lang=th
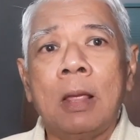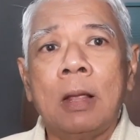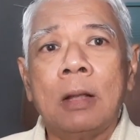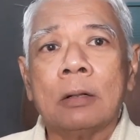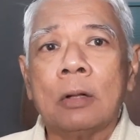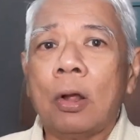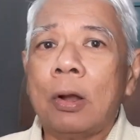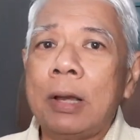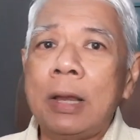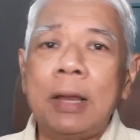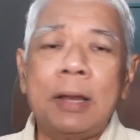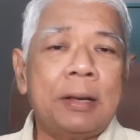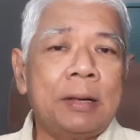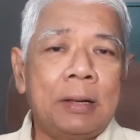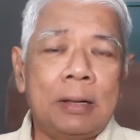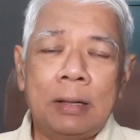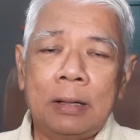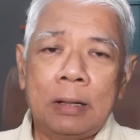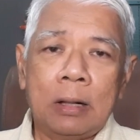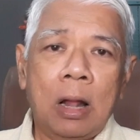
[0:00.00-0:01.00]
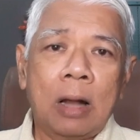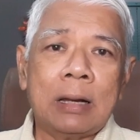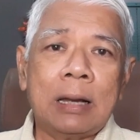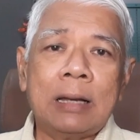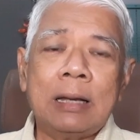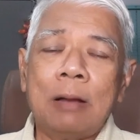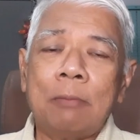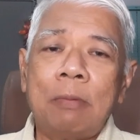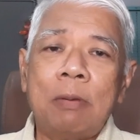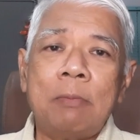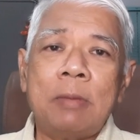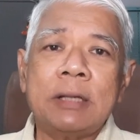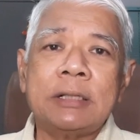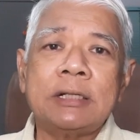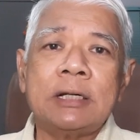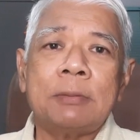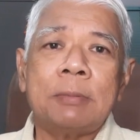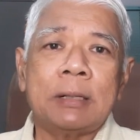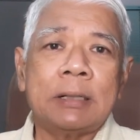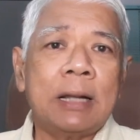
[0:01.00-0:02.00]
ตอนนี้ตอนนั้นยังไม่มี
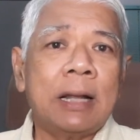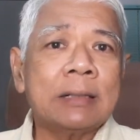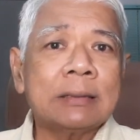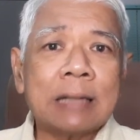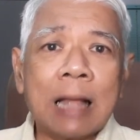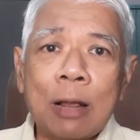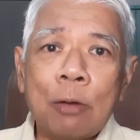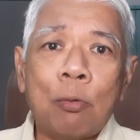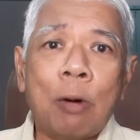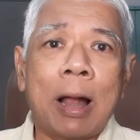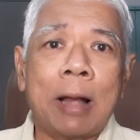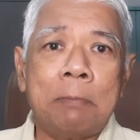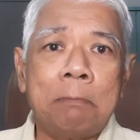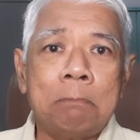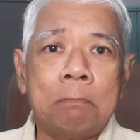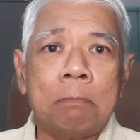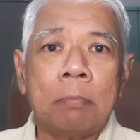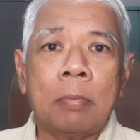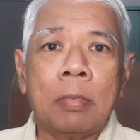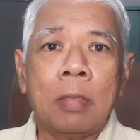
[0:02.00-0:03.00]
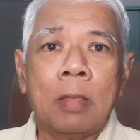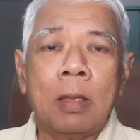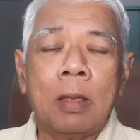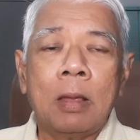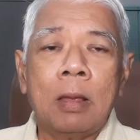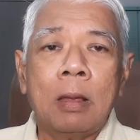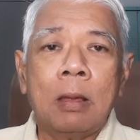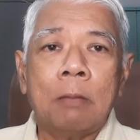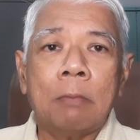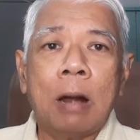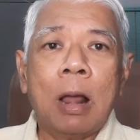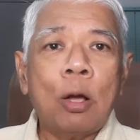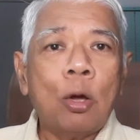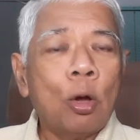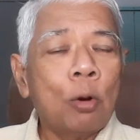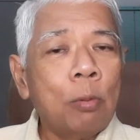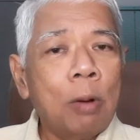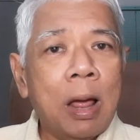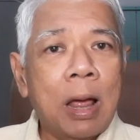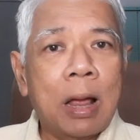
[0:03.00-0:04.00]
ชื่อประเทศไต้หวันปราก
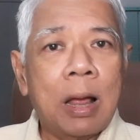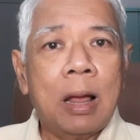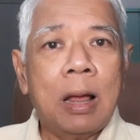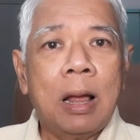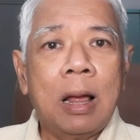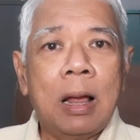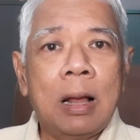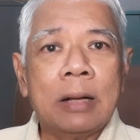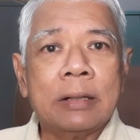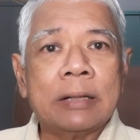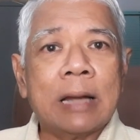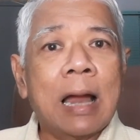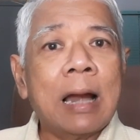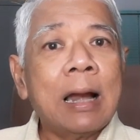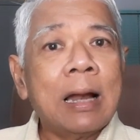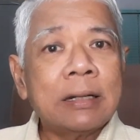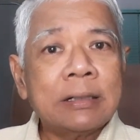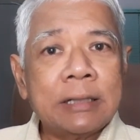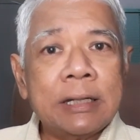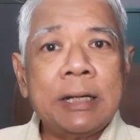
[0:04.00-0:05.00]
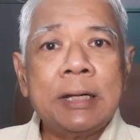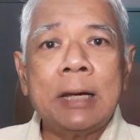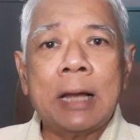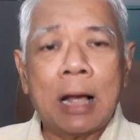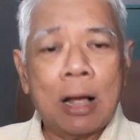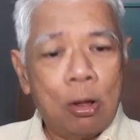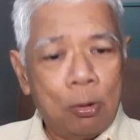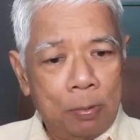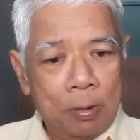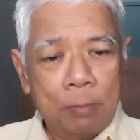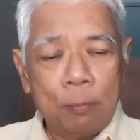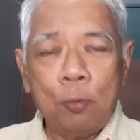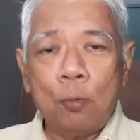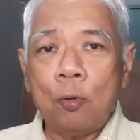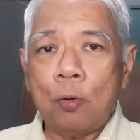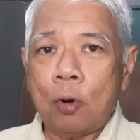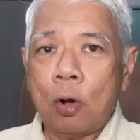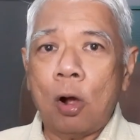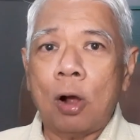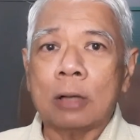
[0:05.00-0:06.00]
ฏว่าสาธารณรัฐจีนเนี่ยเขาเป็นผู้
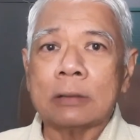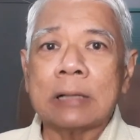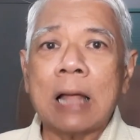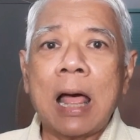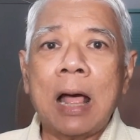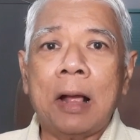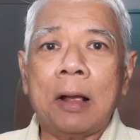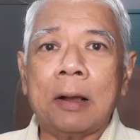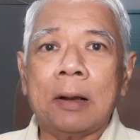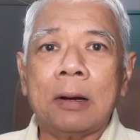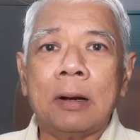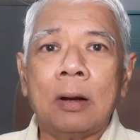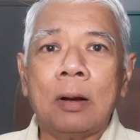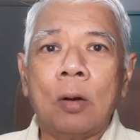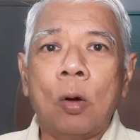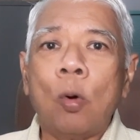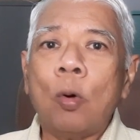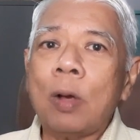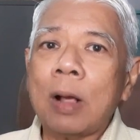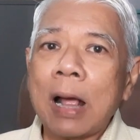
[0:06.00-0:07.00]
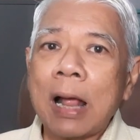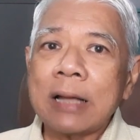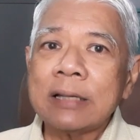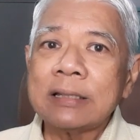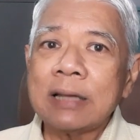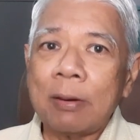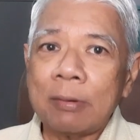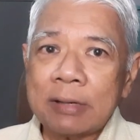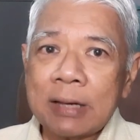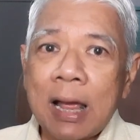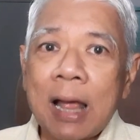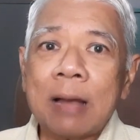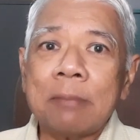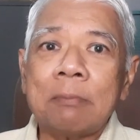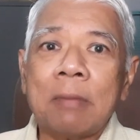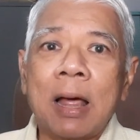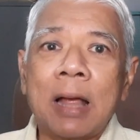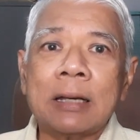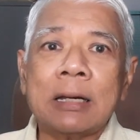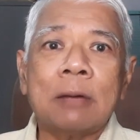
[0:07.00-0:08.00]
ก่อตั้งองค์การสหประชาชาติ
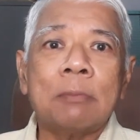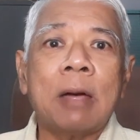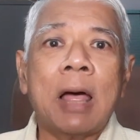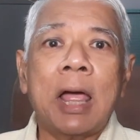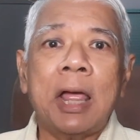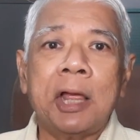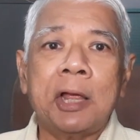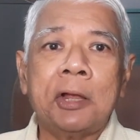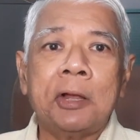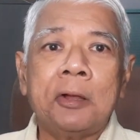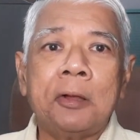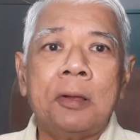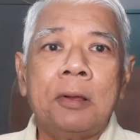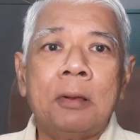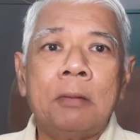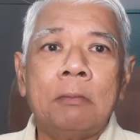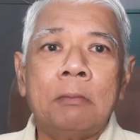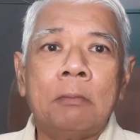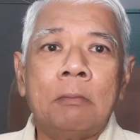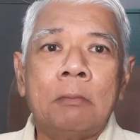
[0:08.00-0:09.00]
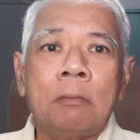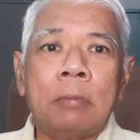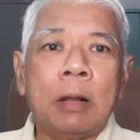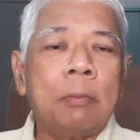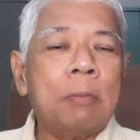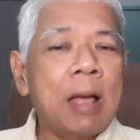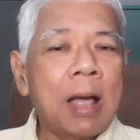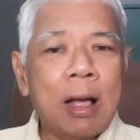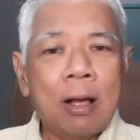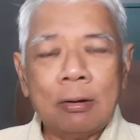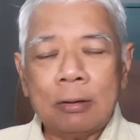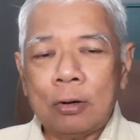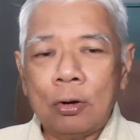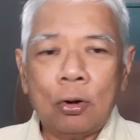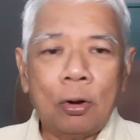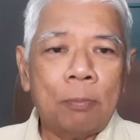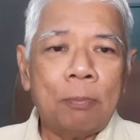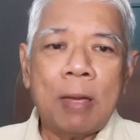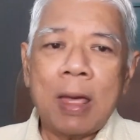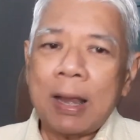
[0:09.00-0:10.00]
มาใช่ไหมถึงแม้เขาจะ
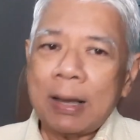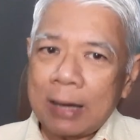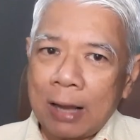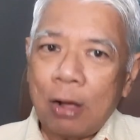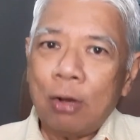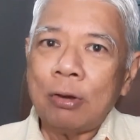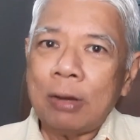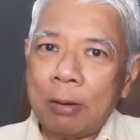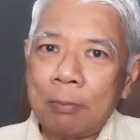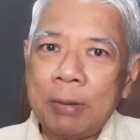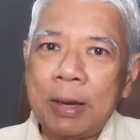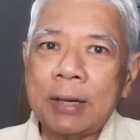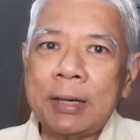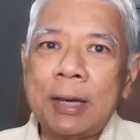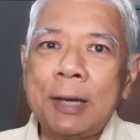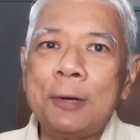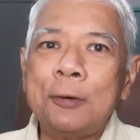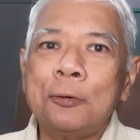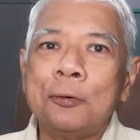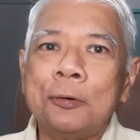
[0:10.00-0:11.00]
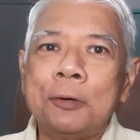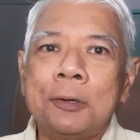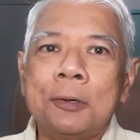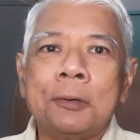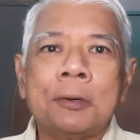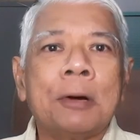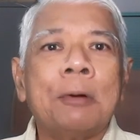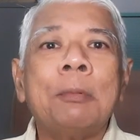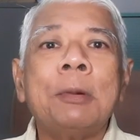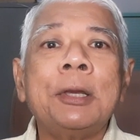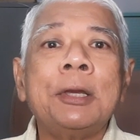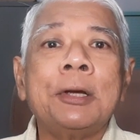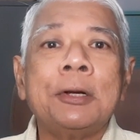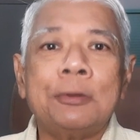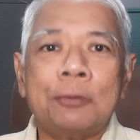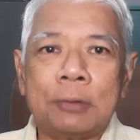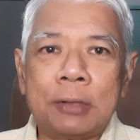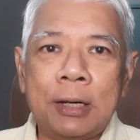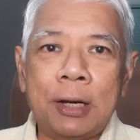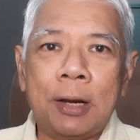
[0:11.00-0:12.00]
ลบแพ้แต่เขายังมีที่ยืนเขาไปยืน
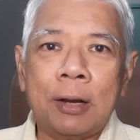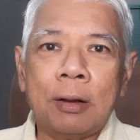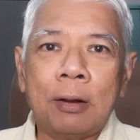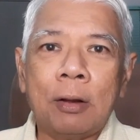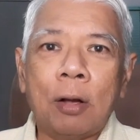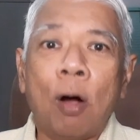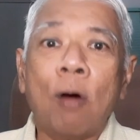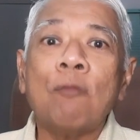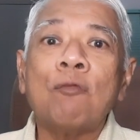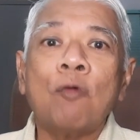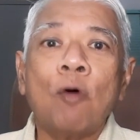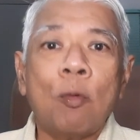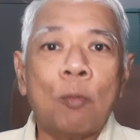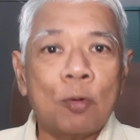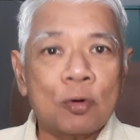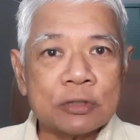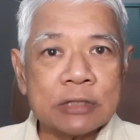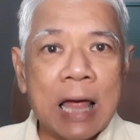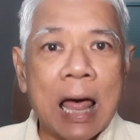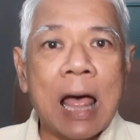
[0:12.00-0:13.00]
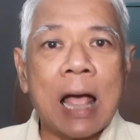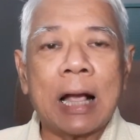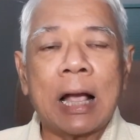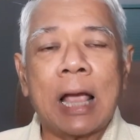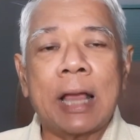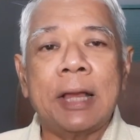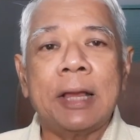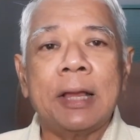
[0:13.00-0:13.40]
อยู่ที่เกาะโฟโมซาไง